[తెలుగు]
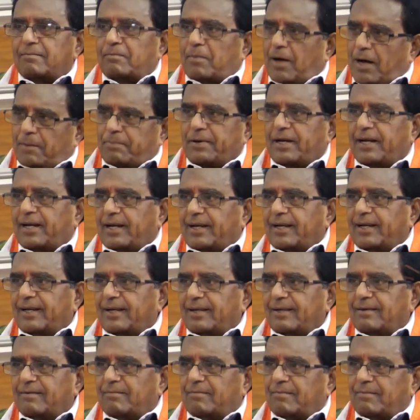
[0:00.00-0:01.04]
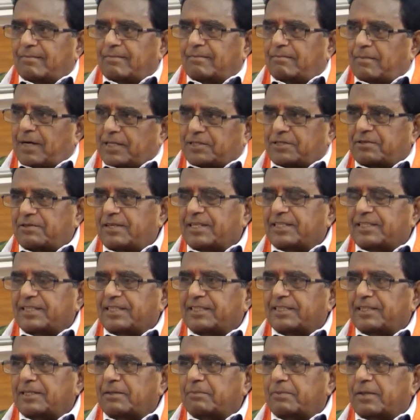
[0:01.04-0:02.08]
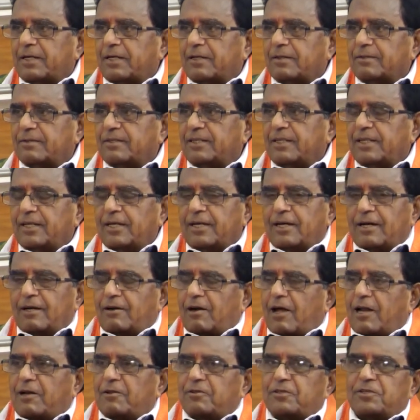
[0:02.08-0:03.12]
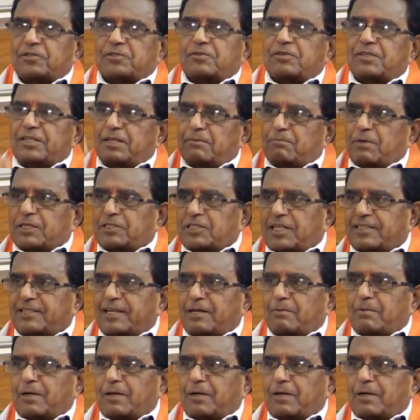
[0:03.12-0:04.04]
మా పిల్లలే మా స్టూడెంట్స్ ఇంజనీరింగ్ పిల్లలు రాళ్ళు తీసుకొని బస్సు అద్దాలు